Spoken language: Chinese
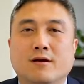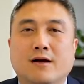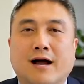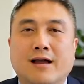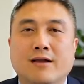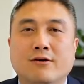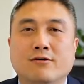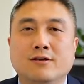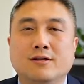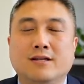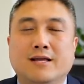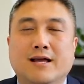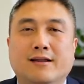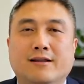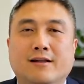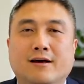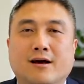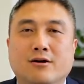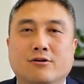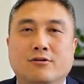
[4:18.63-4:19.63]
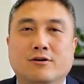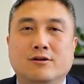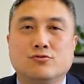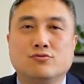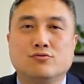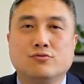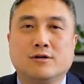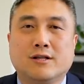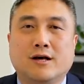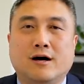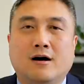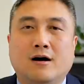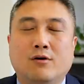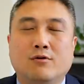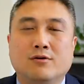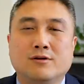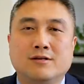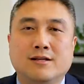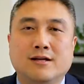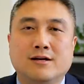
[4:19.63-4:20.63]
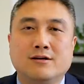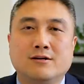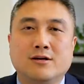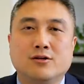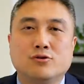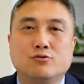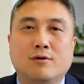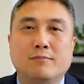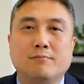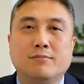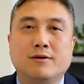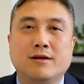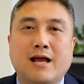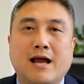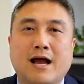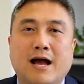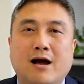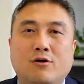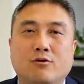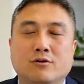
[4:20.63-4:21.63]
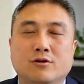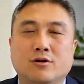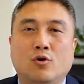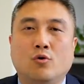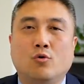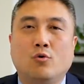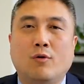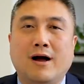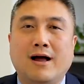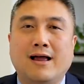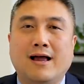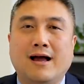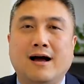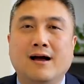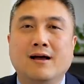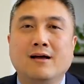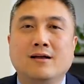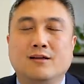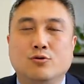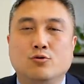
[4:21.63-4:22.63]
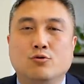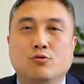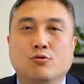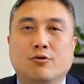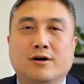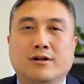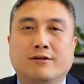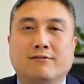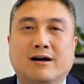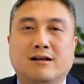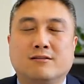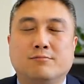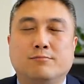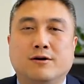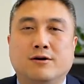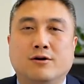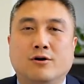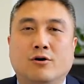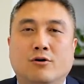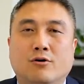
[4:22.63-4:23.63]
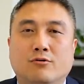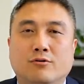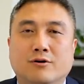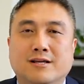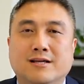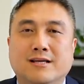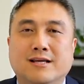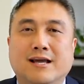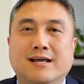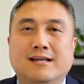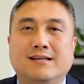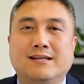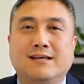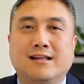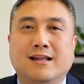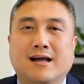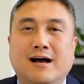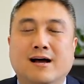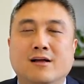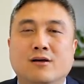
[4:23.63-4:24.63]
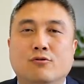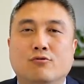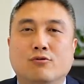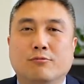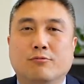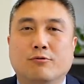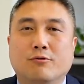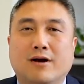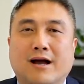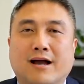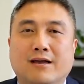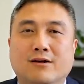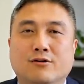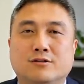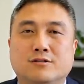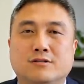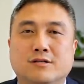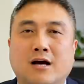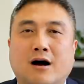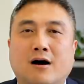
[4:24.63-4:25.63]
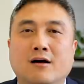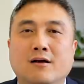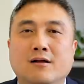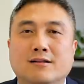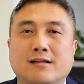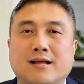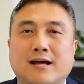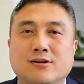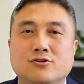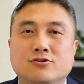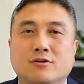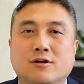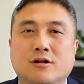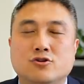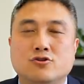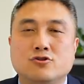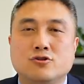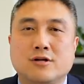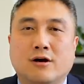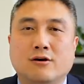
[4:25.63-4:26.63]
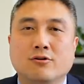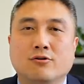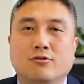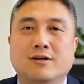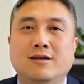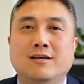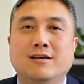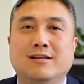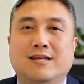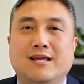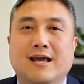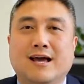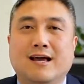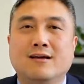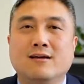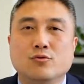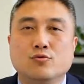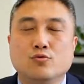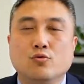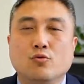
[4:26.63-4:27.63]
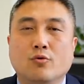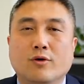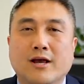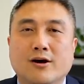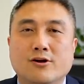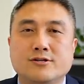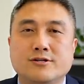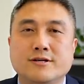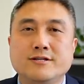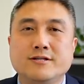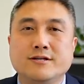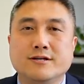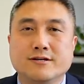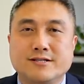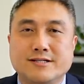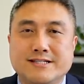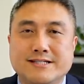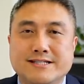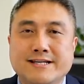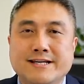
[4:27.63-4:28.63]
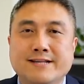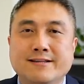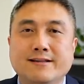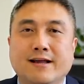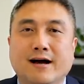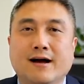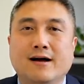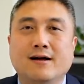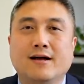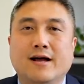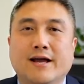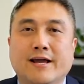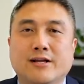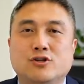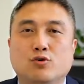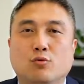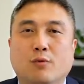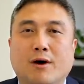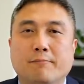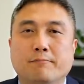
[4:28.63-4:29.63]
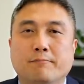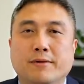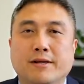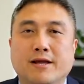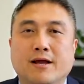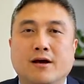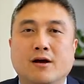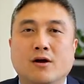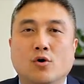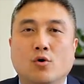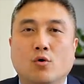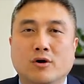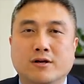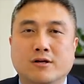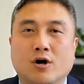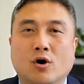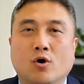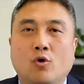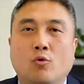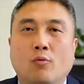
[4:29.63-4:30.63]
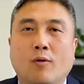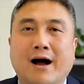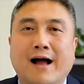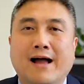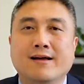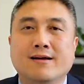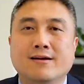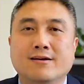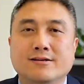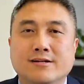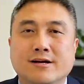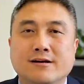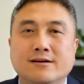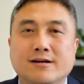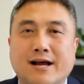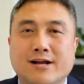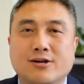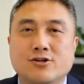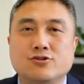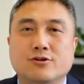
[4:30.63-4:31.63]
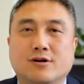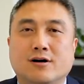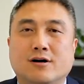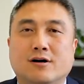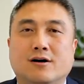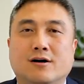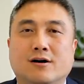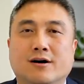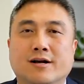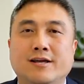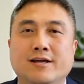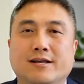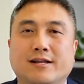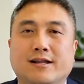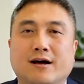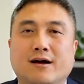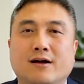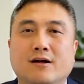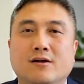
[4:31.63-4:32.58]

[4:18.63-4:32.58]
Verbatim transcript: 还有一点呢，有人说到，哎，我现在是 H1B 啊，或者 O1 啊，用过的 ones per o 或者 EAD 了，会不会还有效？但是呢，至少有一点，如果要申请新的 H1B 或者 O1，仍然是可以的。